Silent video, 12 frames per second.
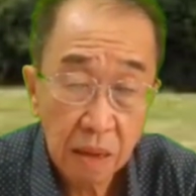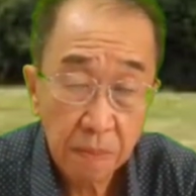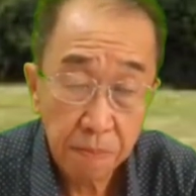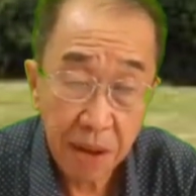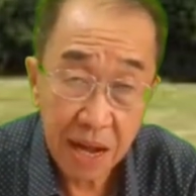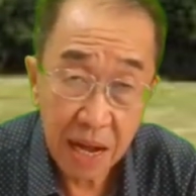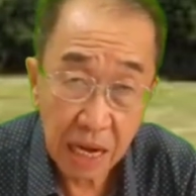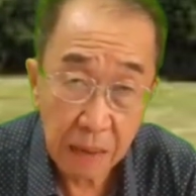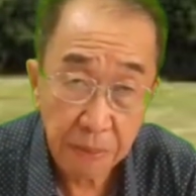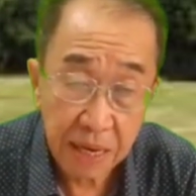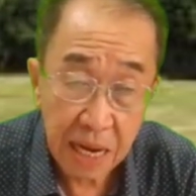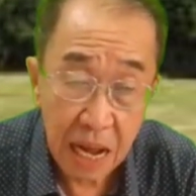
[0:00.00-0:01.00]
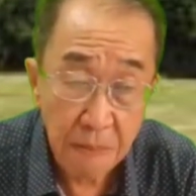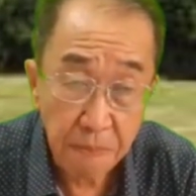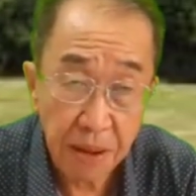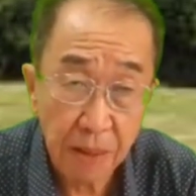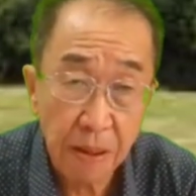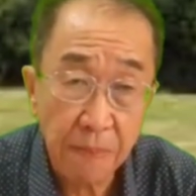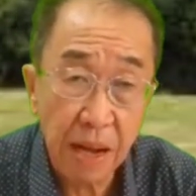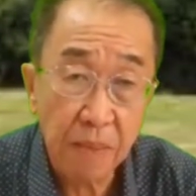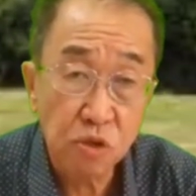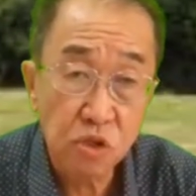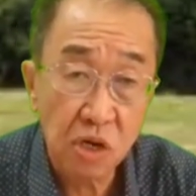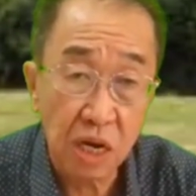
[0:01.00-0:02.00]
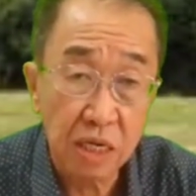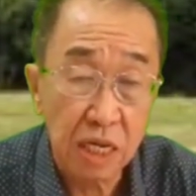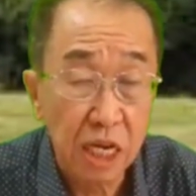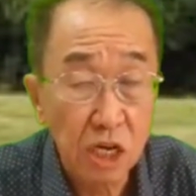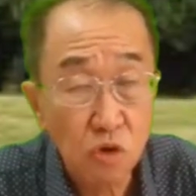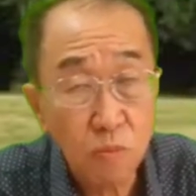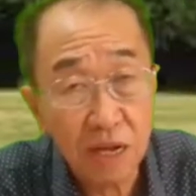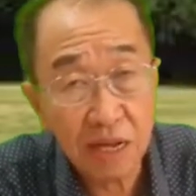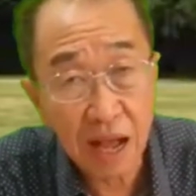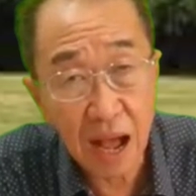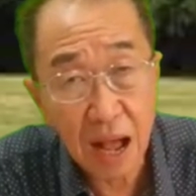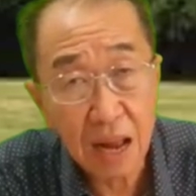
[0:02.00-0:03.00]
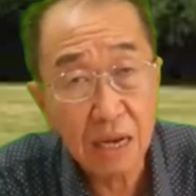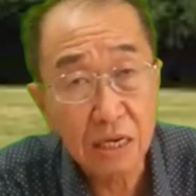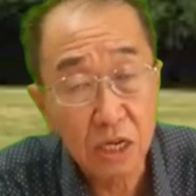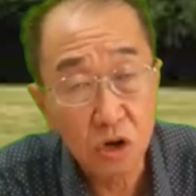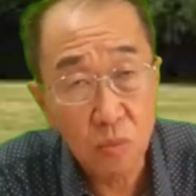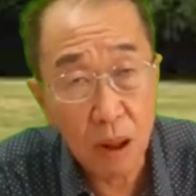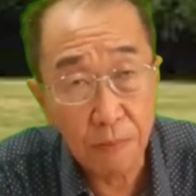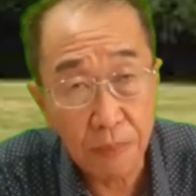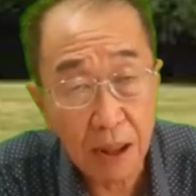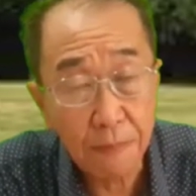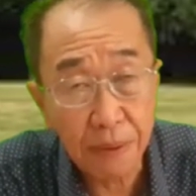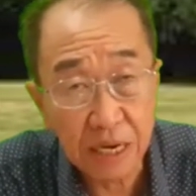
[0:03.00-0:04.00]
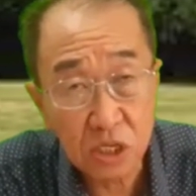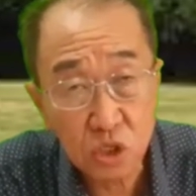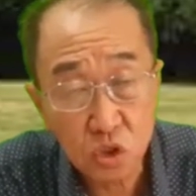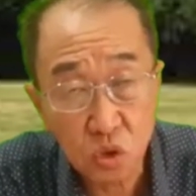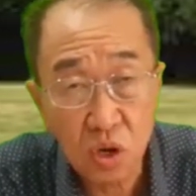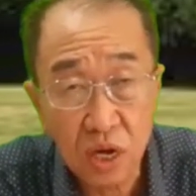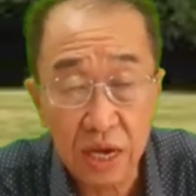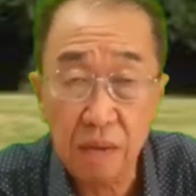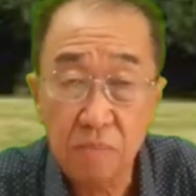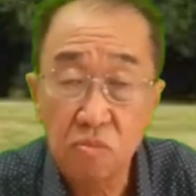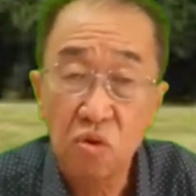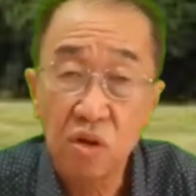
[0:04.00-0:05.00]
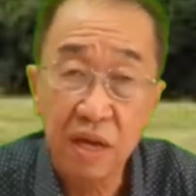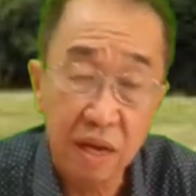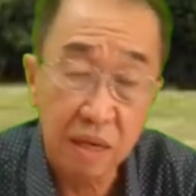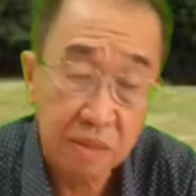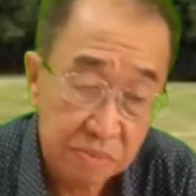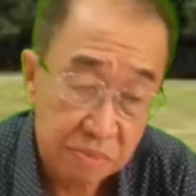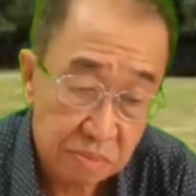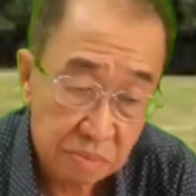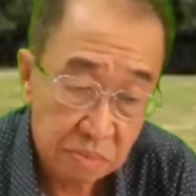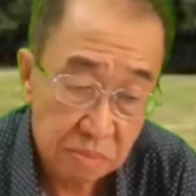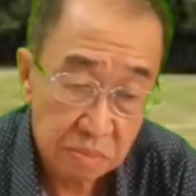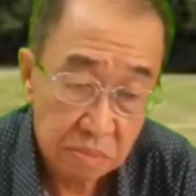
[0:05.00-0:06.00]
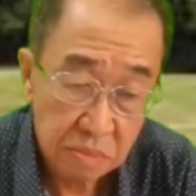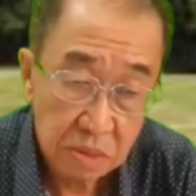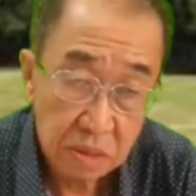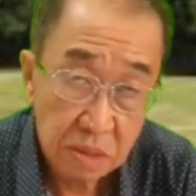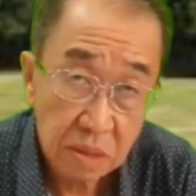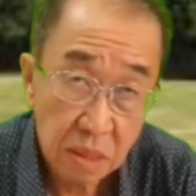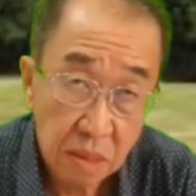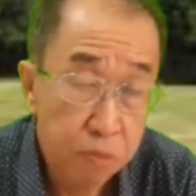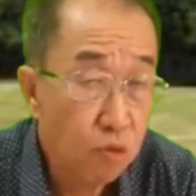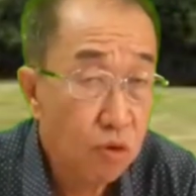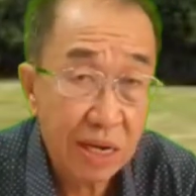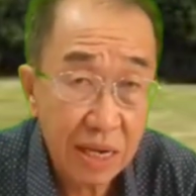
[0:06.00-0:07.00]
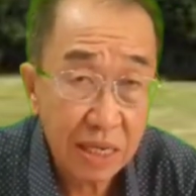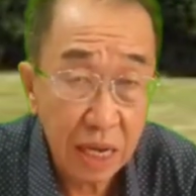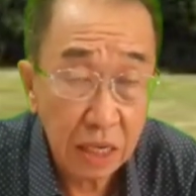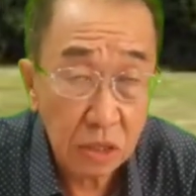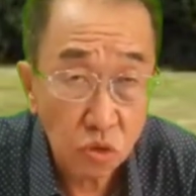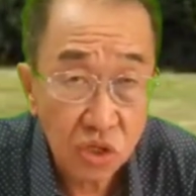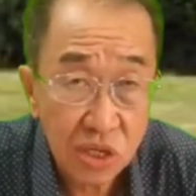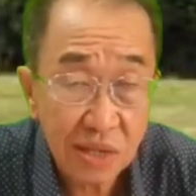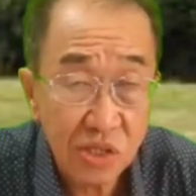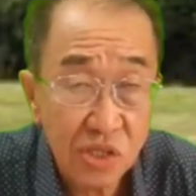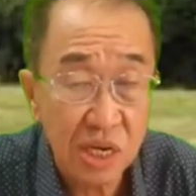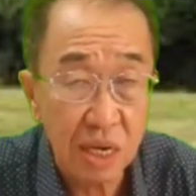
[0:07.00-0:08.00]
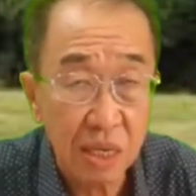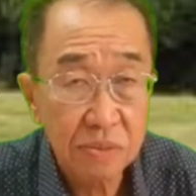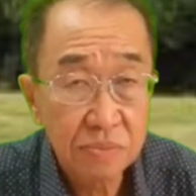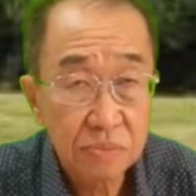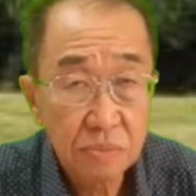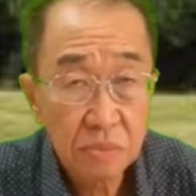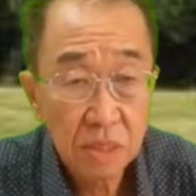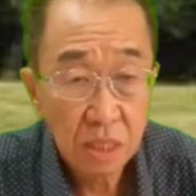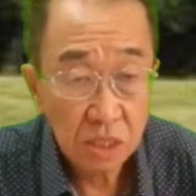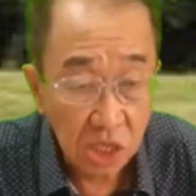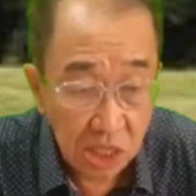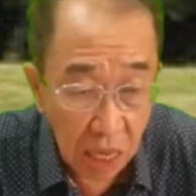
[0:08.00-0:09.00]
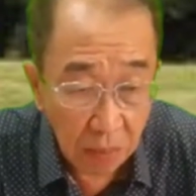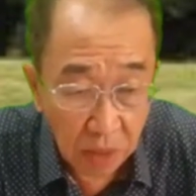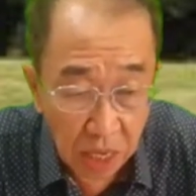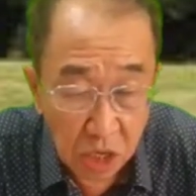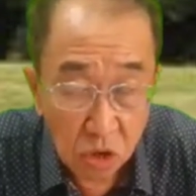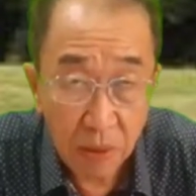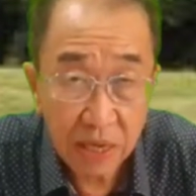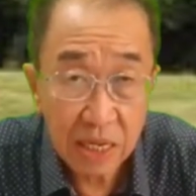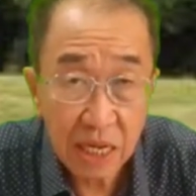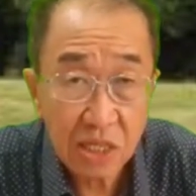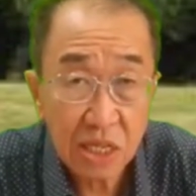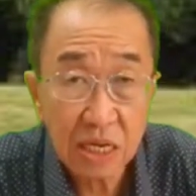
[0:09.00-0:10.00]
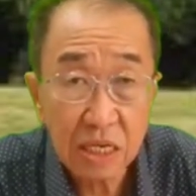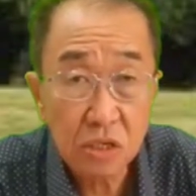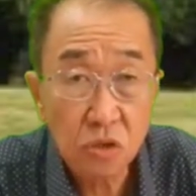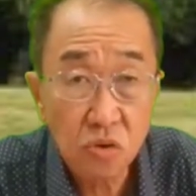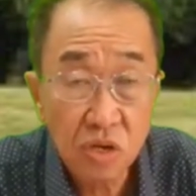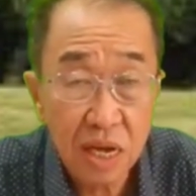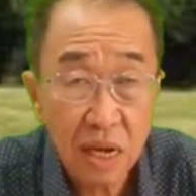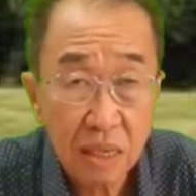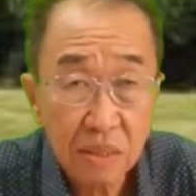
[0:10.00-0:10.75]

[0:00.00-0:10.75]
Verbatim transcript: Pengharapan apa Bapak Ibu Saudara? Hidup kekal di rumah Bapa di surga yang mulia. Bukan hanya itu saja. Di dalam kehidupan kita di dunia